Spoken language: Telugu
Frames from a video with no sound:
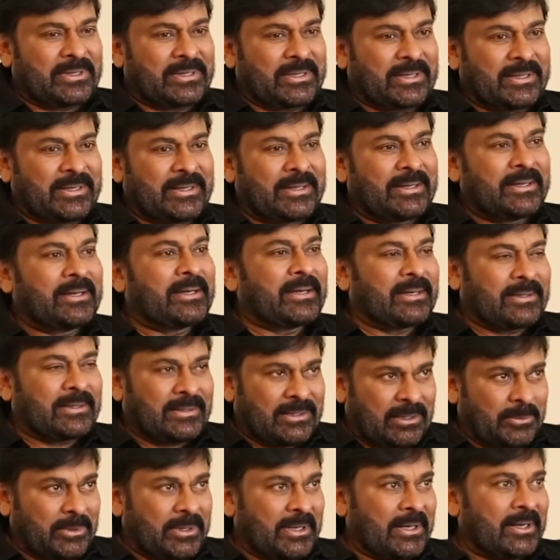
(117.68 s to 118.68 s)
అనేది
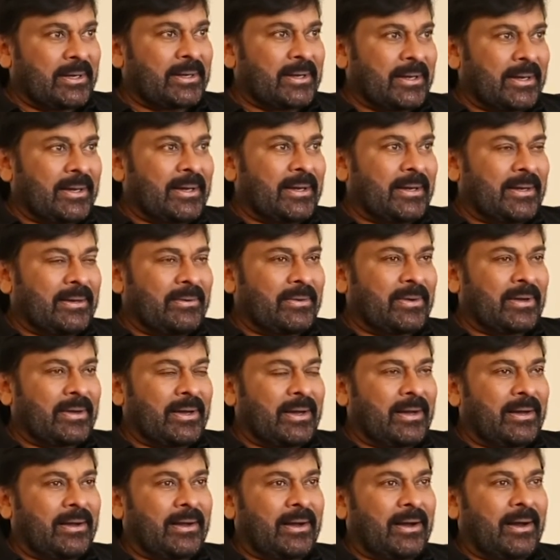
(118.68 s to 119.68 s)
ఇందా మీరు అన్నట్లుగా ఒక
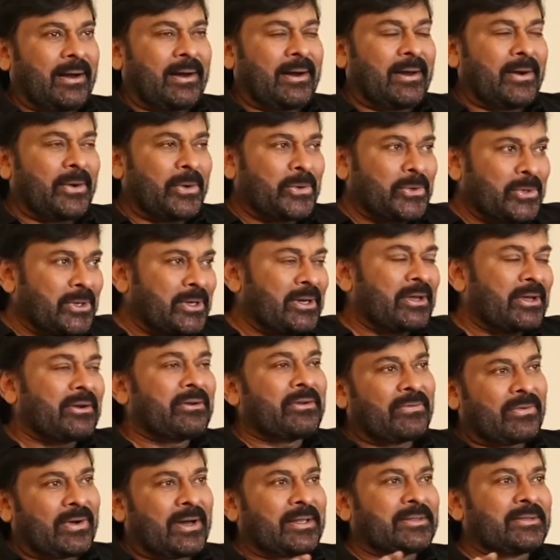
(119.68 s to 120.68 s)

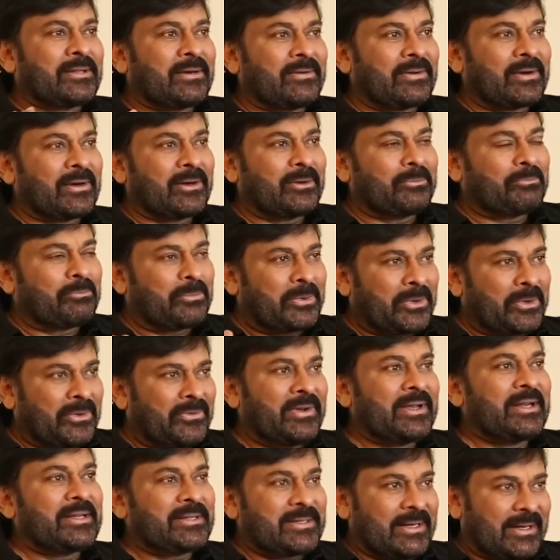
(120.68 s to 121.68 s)
ఆరోగ్యకరమైన వాతావరణం
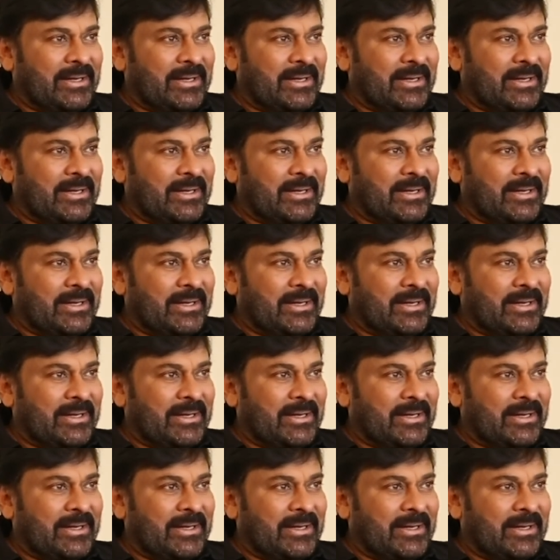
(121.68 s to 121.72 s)
ప్రివేల్